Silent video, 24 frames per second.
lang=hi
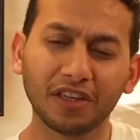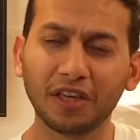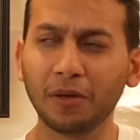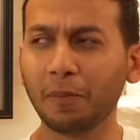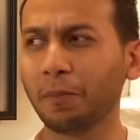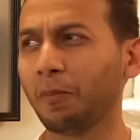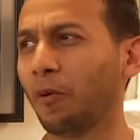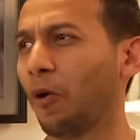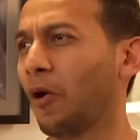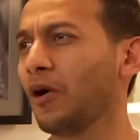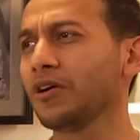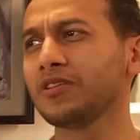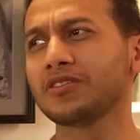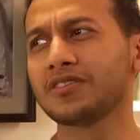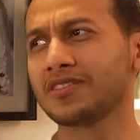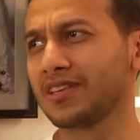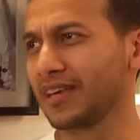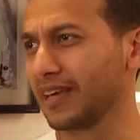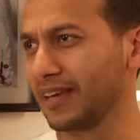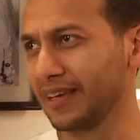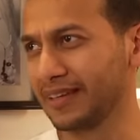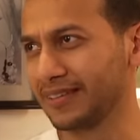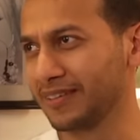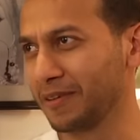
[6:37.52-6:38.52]
ये बहुत
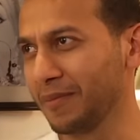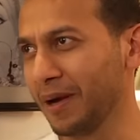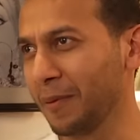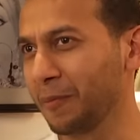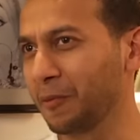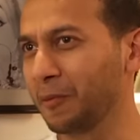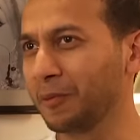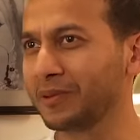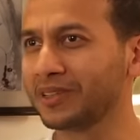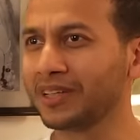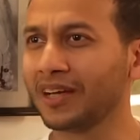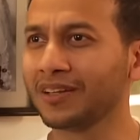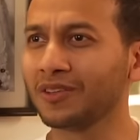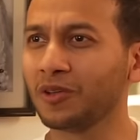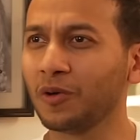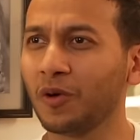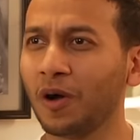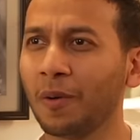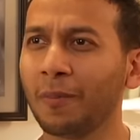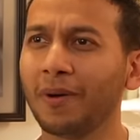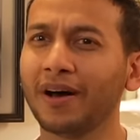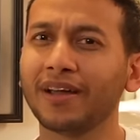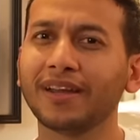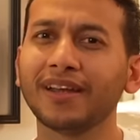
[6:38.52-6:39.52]
सही है सर मैं आपको बताता हूँ
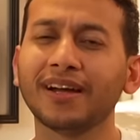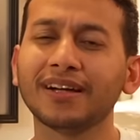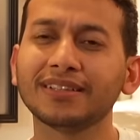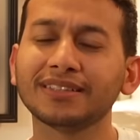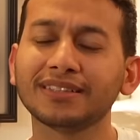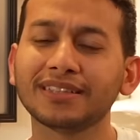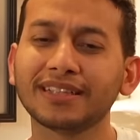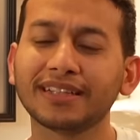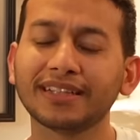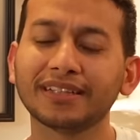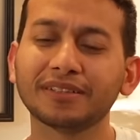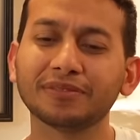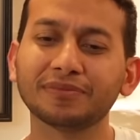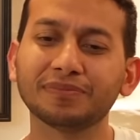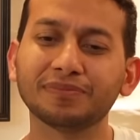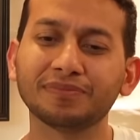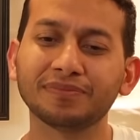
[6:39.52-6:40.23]
हमारे यहाँ से